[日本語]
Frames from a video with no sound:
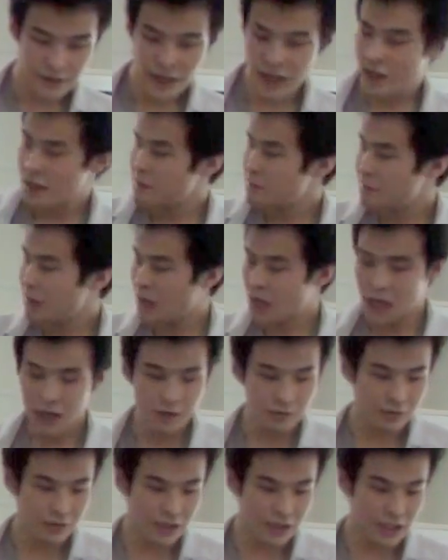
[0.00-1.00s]
で、まあ、
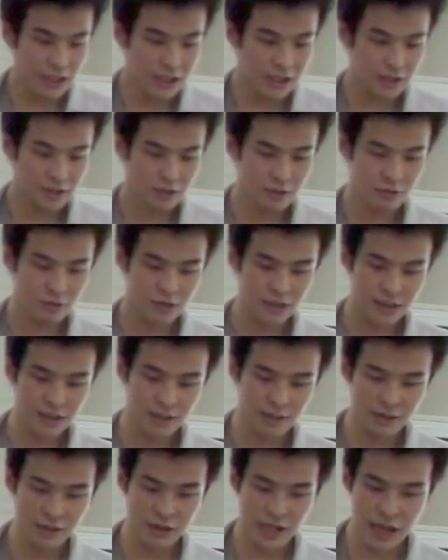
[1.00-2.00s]
反論に関する考
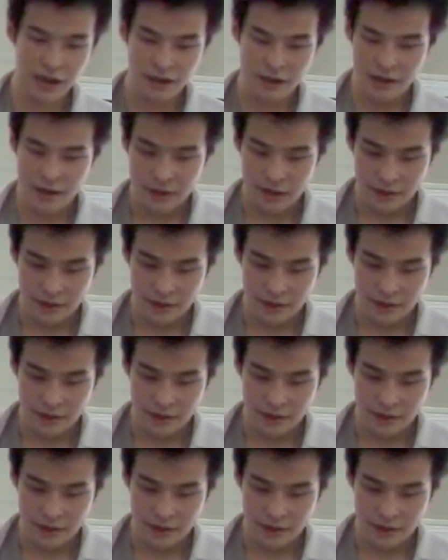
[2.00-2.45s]
察として、